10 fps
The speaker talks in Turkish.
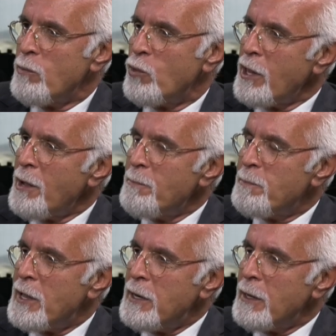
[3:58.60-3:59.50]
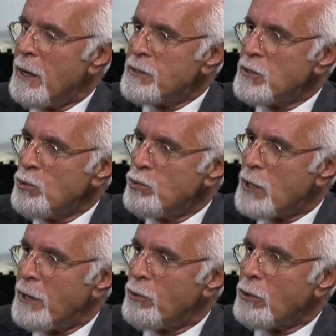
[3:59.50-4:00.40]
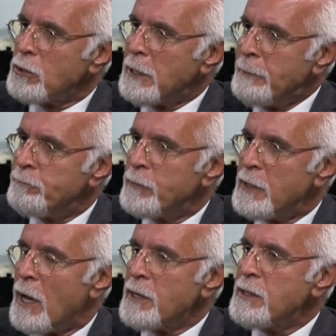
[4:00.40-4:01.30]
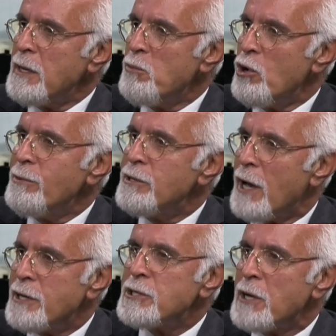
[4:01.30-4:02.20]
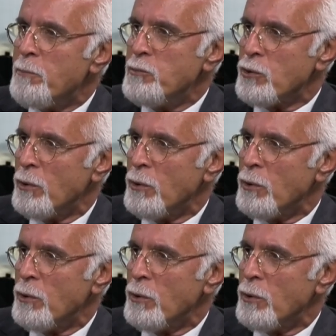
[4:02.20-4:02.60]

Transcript: Burada beni asıl üzen nokta Yargıtay'ın böyle bir tercih yapmış